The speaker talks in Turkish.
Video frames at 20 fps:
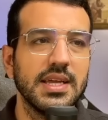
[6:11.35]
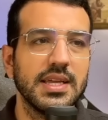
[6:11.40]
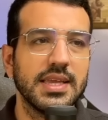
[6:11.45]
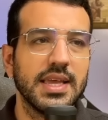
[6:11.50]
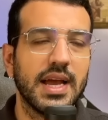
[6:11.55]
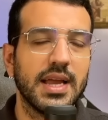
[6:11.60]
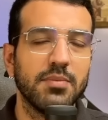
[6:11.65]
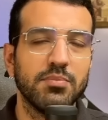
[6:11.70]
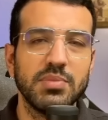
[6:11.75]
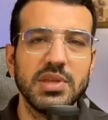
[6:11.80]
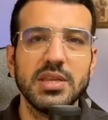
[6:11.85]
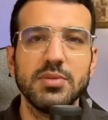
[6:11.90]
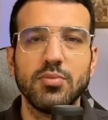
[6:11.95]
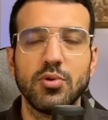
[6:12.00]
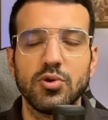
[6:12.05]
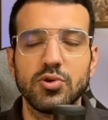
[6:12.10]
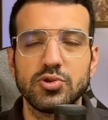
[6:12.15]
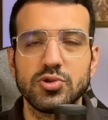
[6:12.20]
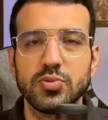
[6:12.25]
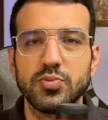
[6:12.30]
Yani 1
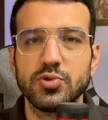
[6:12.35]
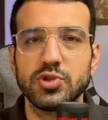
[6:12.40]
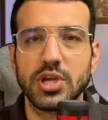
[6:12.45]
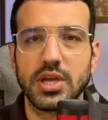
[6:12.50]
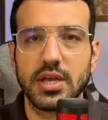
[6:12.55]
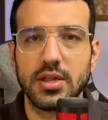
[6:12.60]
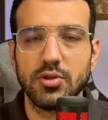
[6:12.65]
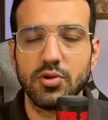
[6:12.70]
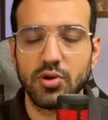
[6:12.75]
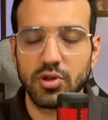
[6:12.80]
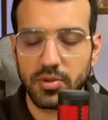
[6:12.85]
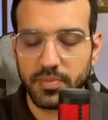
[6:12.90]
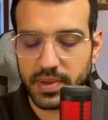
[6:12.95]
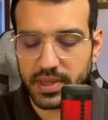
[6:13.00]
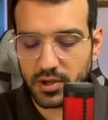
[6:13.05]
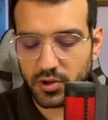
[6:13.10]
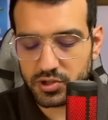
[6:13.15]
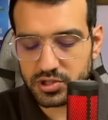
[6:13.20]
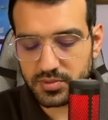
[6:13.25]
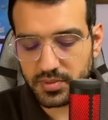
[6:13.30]
bölüsü bu şekilde oluyor.
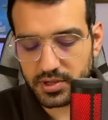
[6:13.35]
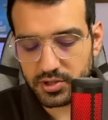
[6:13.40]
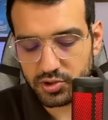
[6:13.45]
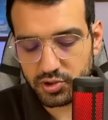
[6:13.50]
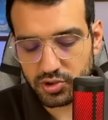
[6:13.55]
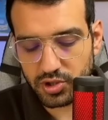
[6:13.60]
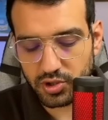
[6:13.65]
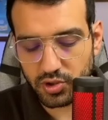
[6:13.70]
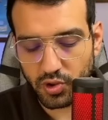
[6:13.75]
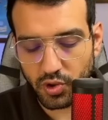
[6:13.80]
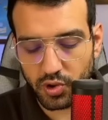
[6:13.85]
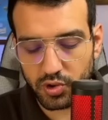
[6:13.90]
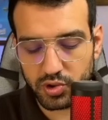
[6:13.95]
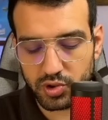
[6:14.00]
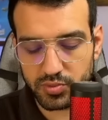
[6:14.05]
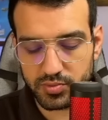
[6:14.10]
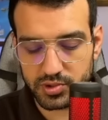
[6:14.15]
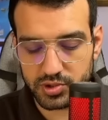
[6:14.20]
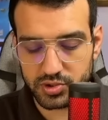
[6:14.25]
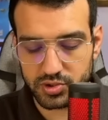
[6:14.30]
Peki o zaman şurada
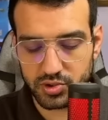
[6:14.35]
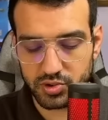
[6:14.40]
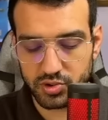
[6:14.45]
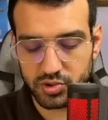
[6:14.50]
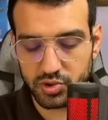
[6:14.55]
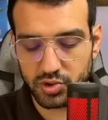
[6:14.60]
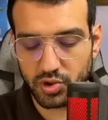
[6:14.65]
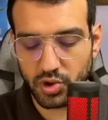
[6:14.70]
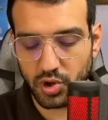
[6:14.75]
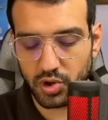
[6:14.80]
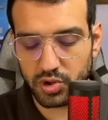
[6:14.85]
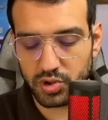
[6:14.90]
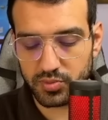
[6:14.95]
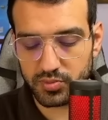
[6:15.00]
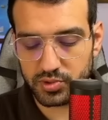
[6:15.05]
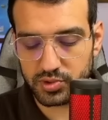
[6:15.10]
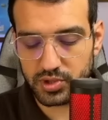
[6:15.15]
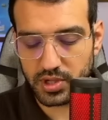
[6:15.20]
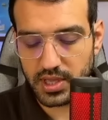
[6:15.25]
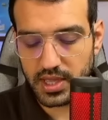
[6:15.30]
gördüğümüz şu
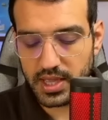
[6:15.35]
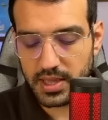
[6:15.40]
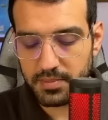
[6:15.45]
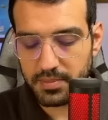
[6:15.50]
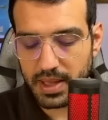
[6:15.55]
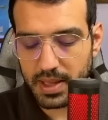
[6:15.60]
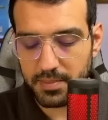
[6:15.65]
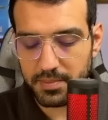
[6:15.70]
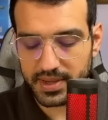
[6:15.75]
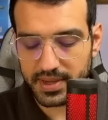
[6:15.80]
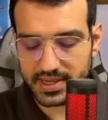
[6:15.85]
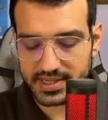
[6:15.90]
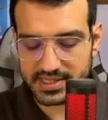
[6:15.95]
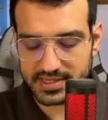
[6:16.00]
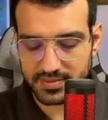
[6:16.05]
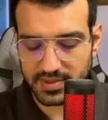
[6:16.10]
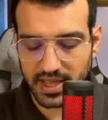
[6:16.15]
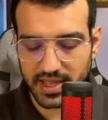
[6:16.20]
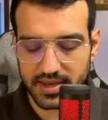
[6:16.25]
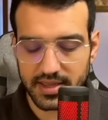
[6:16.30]
gördüğümüz pembe
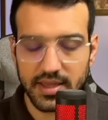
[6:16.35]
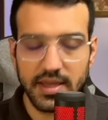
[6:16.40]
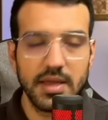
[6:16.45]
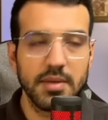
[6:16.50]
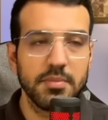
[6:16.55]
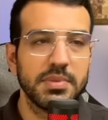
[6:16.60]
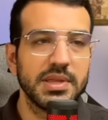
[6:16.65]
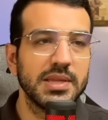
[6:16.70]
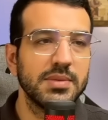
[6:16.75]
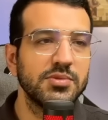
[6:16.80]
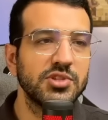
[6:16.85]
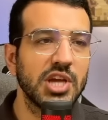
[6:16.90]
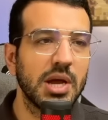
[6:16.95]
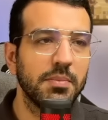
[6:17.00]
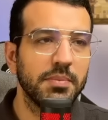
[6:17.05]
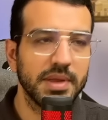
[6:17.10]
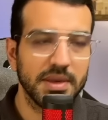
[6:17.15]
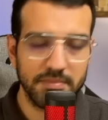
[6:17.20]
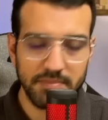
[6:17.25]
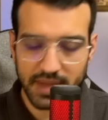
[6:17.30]
kısım yani birim
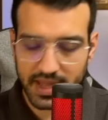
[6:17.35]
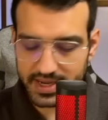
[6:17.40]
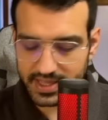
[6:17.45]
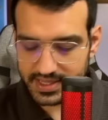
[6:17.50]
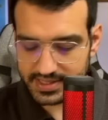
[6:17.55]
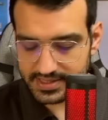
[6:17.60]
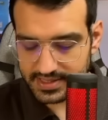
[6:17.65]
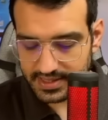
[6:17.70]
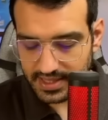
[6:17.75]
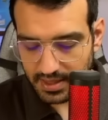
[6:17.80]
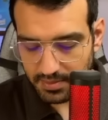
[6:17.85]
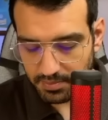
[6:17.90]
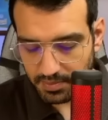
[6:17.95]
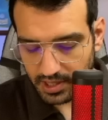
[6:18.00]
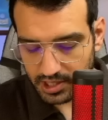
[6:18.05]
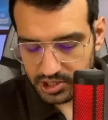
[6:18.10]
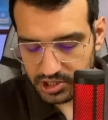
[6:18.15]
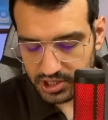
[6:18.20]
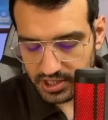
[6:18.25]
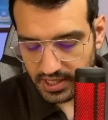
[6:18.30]
çemberin merkezinden
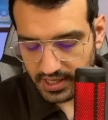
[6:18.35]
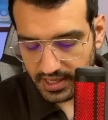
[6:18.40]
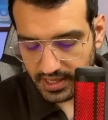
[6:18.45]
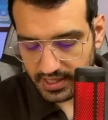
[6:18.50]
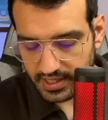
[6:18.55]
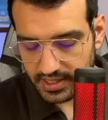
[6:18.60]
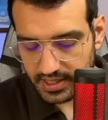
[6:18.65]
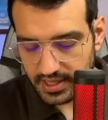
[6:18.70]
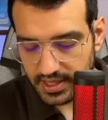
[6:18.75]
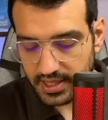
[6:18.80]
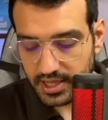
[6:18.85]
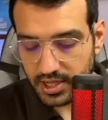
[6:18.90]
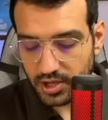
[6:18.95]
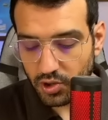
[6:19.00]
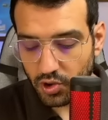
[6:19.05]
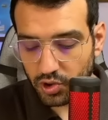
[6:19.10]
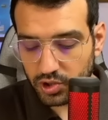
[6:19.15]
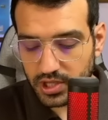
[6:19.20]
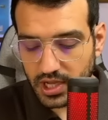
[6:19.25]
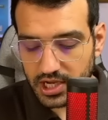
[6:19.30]
başlayarak
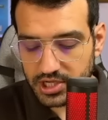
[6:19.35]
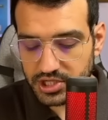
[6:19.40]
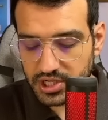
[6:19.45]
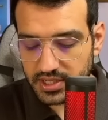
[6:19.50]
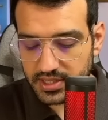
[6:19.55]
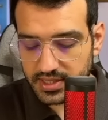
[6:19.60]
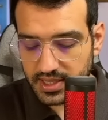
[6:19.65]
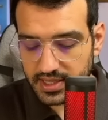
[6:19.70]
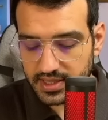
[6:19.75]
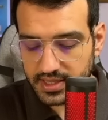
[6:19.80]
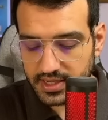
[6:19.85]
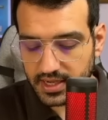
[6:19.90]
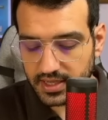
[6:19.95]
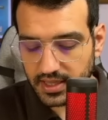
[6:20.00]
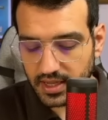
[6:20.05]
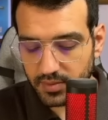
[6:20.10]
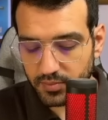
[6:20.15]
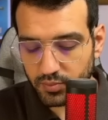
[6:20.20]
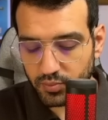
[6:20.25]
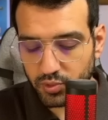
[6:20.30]
kotanjantı değdiği
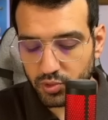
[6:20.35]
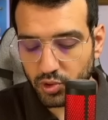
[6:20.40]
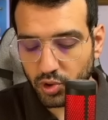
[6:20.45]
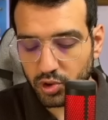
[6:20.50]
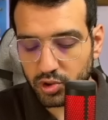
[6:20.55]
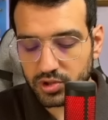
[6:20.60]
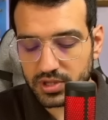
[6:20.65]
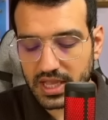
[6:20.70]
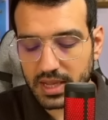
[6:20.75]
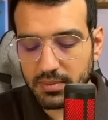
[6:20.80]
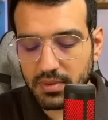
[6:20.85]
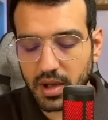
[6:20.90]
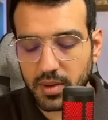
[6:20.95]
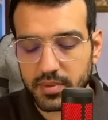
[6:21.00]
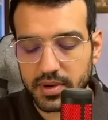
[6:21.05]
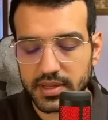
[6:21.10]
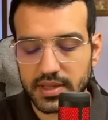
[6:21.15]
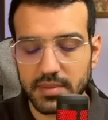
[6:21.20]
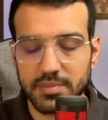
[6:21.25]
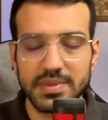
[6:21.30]
kadar bu yolun
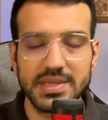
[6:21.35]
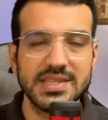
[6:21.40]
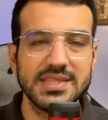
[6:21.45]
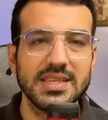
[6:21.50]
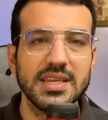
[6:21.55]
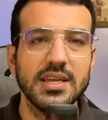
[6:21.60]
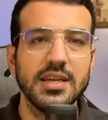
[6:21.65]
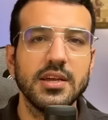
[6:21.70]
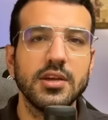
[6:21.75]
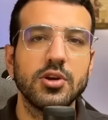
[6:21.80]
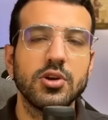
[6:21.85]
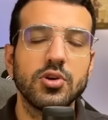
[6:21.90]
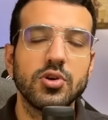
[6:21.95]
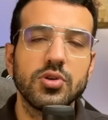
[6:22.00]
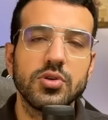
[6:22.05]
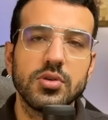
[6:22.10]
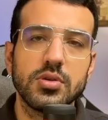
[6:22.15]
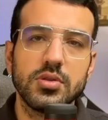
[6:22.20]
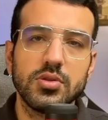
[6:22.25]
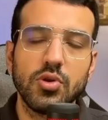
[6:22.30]
tamamına da biz
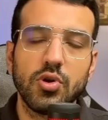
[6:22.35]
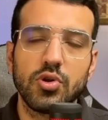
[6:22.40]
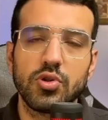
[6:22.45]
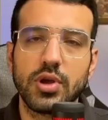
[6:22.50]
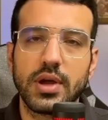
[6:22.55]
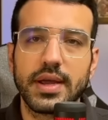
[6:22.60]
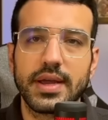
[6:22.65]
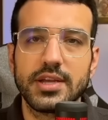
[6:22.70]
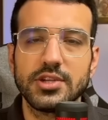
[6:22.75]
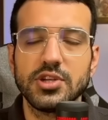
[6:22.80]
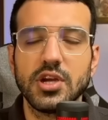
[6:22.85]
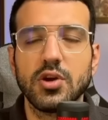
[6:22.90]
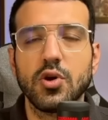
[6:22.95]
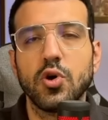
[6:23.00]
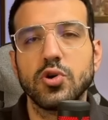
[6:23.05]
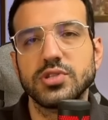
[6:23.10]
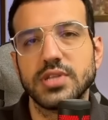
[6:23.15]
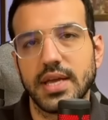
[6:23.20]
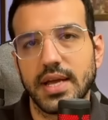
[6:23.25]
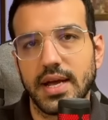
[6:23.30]
ne oluyor arkadaşlar?
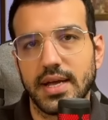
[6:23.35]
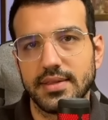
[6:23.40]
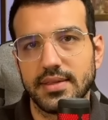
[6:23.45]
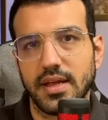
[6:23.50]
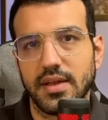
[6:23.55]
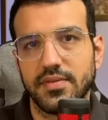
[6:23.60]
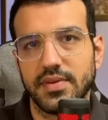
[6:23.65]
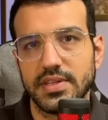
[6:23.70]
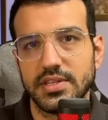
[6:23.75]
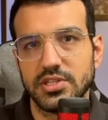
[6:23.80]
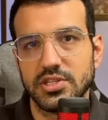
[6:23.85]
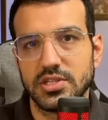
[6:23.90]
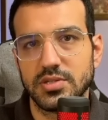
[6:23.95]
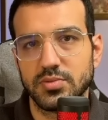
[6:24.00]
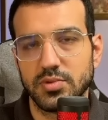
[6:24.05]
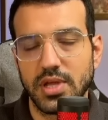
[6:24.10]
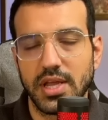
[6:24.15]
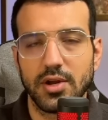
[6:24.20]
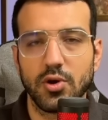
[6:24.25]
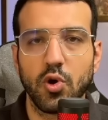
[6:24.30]
Kosekant alfa diyeceğiz
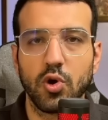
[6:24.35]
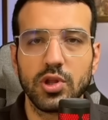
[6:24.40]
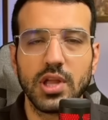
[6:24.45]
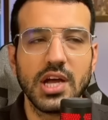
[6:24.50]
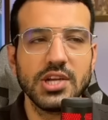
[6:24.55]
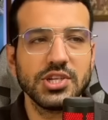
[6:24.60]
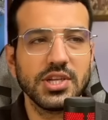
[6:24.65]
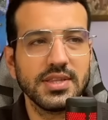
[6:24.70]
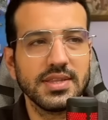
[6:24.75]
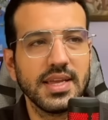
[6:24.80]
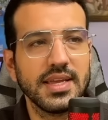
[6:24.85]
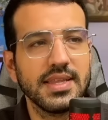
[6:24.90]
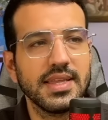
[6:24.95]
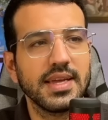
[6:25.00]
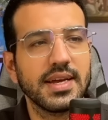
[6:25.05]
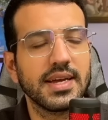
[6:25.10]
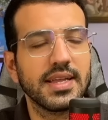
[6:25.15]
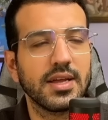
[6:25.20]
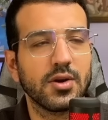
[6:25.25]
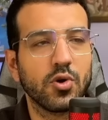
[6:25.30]
burada. Yani kotanjant
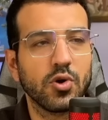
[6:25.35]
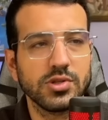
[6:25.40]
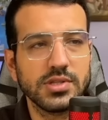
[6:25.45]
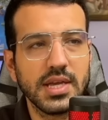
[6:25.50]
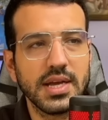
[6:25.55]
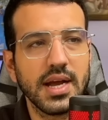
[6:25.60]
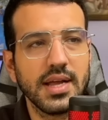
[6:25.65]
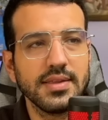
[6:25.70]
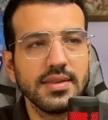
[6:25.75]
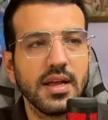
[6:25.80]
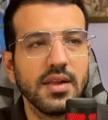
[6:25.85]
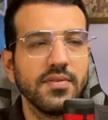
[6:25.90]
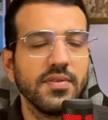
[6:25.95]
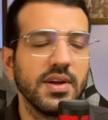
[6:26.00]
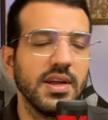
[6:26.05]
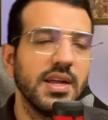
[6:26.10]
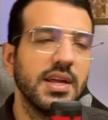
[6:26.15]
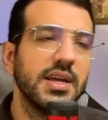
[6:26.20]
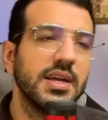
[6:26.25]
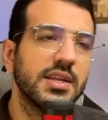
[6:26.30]
değdiği kadar kosekant
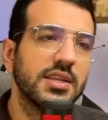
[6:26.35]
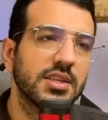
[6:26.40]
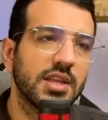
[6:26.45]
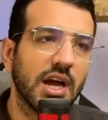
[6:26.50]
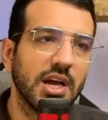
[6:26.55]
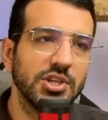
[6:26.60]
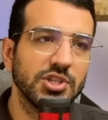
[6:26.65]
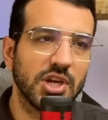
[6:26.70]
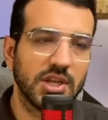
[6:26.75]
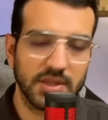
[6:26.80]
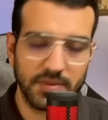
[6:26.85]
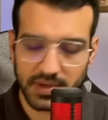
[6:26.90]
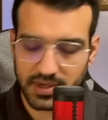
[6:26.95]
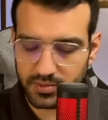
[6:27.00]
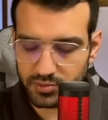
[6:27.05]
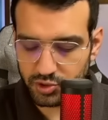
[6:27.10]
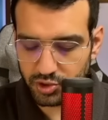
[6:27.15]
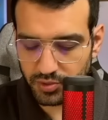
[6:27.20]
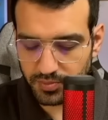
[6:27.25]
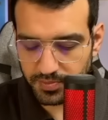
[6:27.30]
alfa, tanjantı bakın
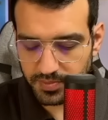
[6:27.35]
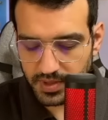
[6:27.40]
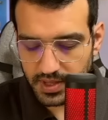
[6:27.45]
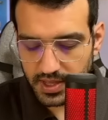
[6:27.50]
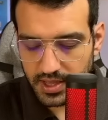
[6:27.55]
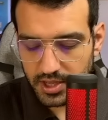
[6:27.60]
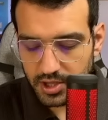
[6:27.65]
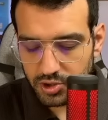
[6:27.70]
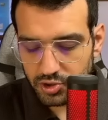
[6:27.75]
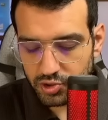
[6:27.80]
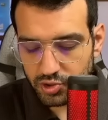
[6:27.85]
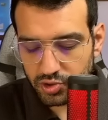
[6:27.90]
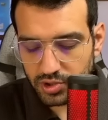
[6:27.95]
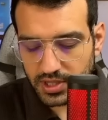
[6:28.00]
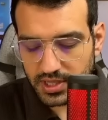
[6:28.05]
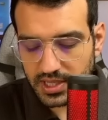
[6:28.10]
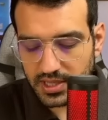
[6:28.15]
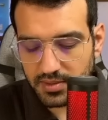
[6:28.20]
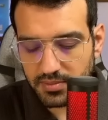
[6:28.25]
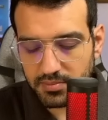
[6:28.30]
şu
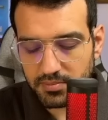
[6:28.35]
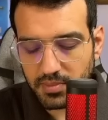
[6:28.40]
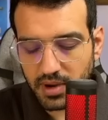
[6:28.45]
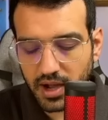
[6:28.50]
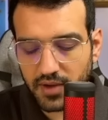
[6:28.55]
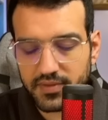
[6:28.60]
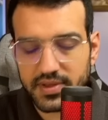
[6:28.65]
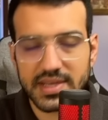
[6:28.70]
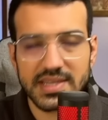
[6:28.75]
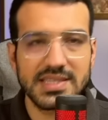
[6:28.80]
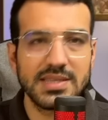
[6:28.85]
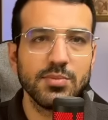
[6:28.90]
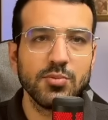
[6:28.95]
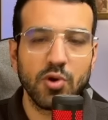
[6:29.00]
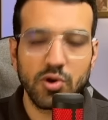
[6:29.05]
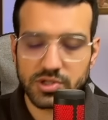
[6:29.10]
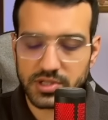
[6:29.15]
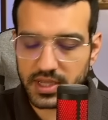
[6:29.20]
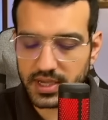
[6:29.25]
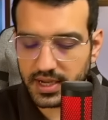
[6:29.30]
şuradaki mavi kısım
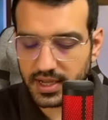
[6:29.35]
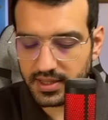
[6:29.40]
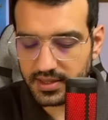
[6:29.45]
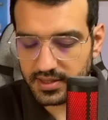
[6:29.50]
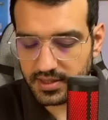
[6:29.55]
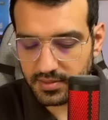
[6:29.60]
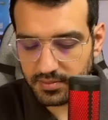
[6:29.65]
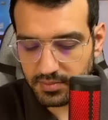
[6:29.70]
kosekant.